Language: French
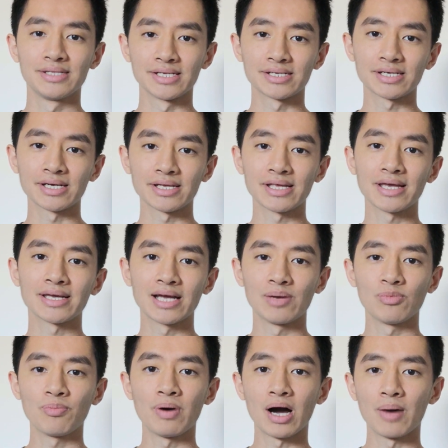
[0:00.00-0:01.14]
n'écrit rien
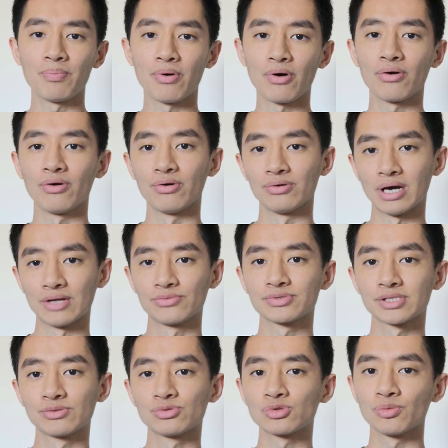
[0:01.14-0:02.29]
également par rapport euh, à tout
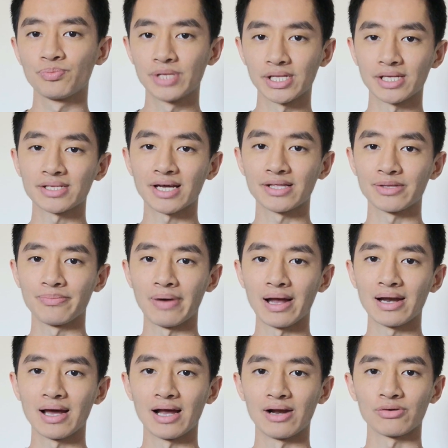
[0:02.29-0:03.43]
ce qui touche au bien-être
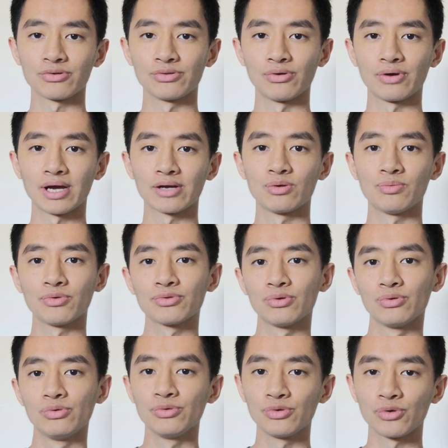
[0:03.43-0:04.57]
animal, alors que dans le règlement de
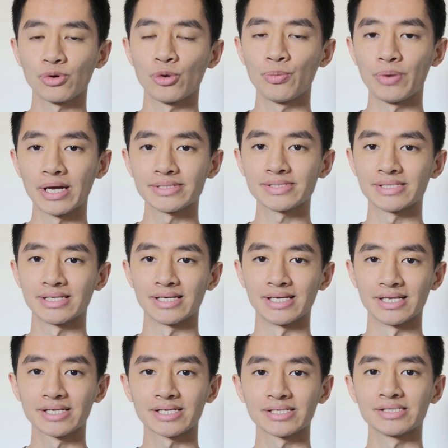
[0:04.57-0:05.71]
l'Union européenne, c'est
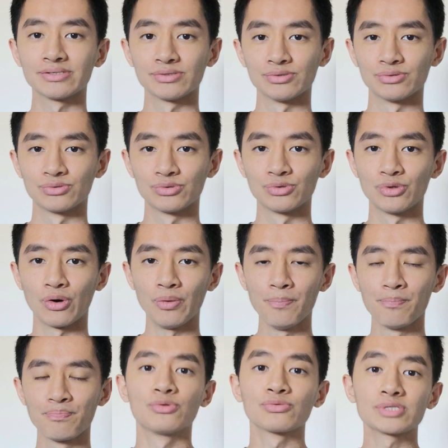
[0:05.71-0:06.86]
écrit euh,
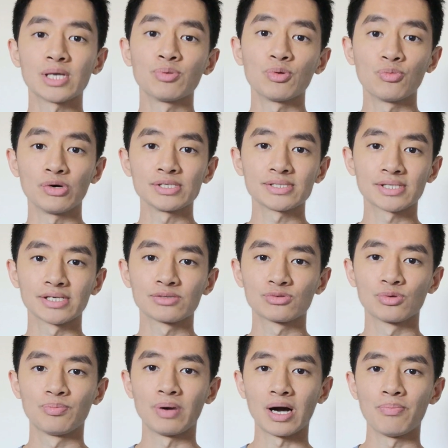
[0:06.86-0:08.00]
dedans. Donc c'est un peu moins
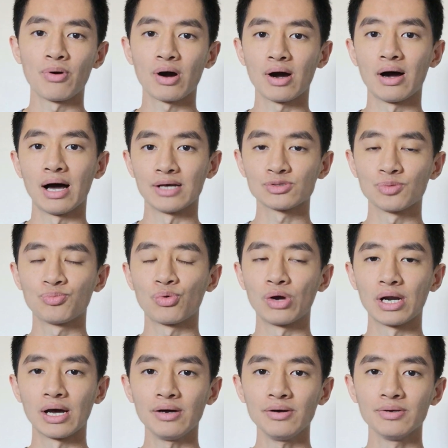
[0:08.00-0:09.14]
strict par rapport à ce
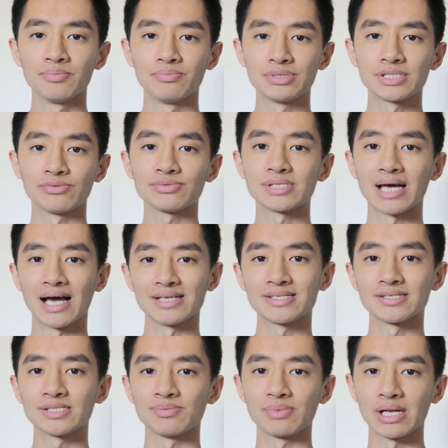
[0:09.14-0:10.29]
point-là, mais sinon c'est
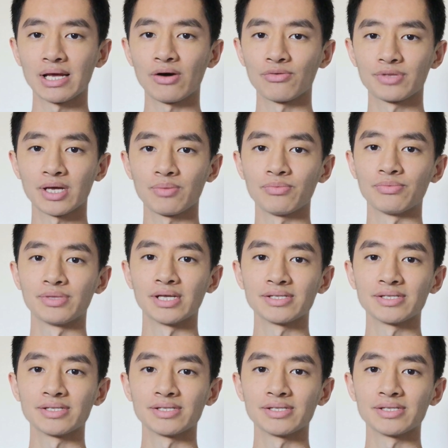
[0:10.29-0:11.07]
assez similaire en termes